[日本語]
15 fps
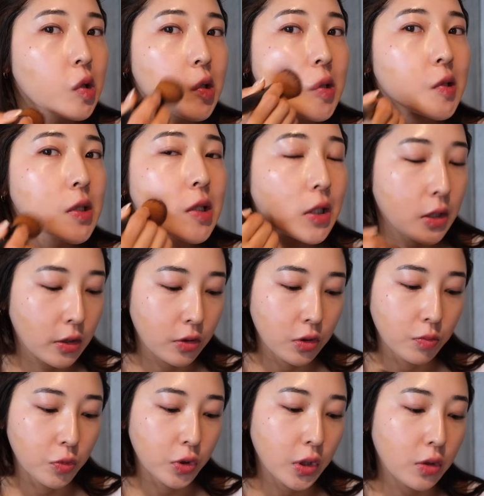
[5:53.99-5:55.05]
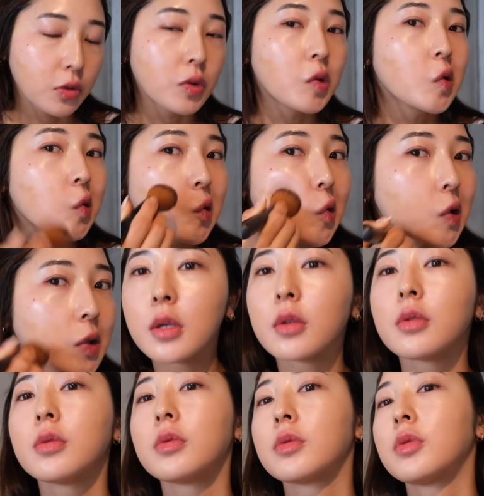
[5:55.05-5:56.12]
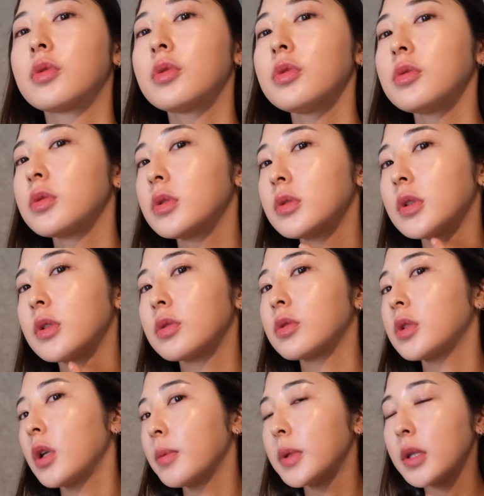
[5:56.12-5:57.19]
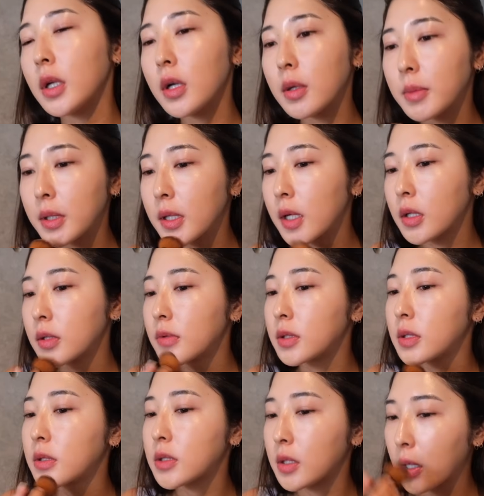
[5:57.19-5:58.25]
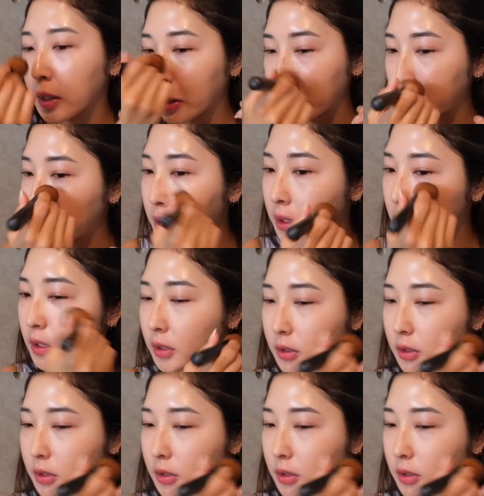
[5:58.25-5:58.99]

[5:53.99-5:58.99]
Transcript: 地肌よりも結構黒いけどここの色と比べたらまだ全然明るいなって感